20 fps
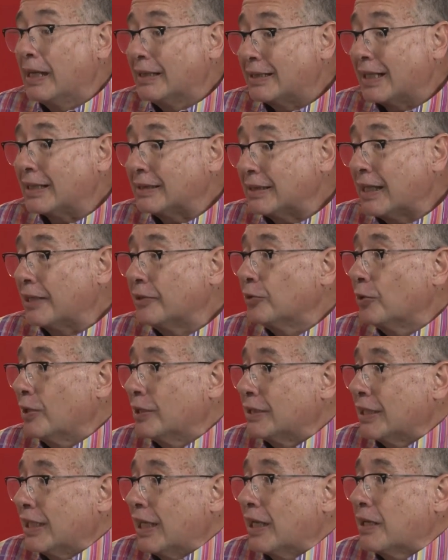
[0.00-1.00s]
tratando de
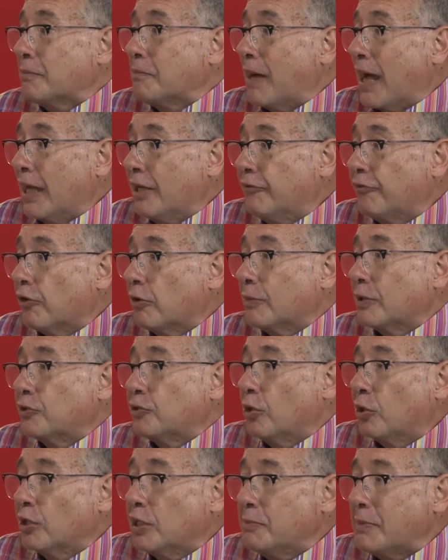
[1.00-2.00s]
tener más
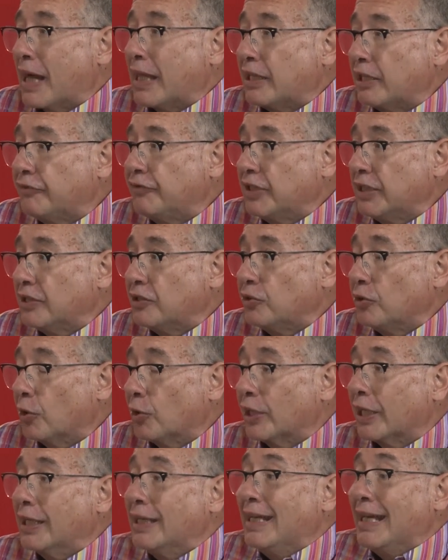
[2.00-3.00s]
información y más
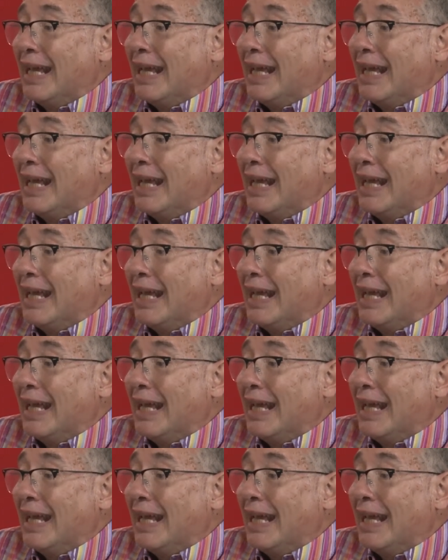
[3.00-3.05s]
definiciones.